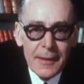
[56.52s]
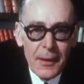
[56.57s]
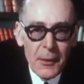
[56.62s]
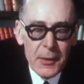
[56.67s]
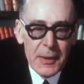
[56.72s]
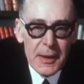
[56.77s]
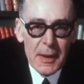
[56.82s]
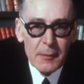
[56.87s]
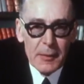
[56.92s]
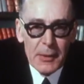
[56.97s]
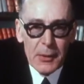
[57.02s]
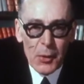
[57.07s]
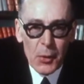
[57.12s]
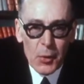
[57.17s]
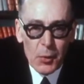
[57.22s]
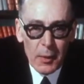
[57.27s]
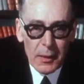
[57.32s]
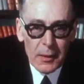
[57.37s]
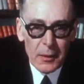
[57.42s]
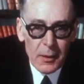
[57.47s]
Il y a aussi un petit
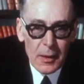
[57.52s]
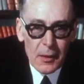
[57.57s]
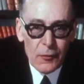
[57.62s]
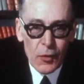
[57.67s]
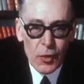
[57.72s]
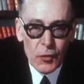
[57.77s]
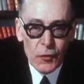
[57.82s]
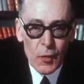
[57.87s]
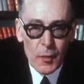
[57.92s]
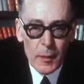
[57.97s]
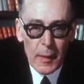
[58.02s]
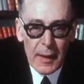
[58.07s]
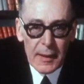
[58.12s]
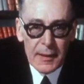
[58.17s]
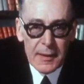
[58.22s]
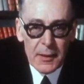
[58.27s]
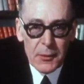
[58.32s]
document dont il faut que je vous parle,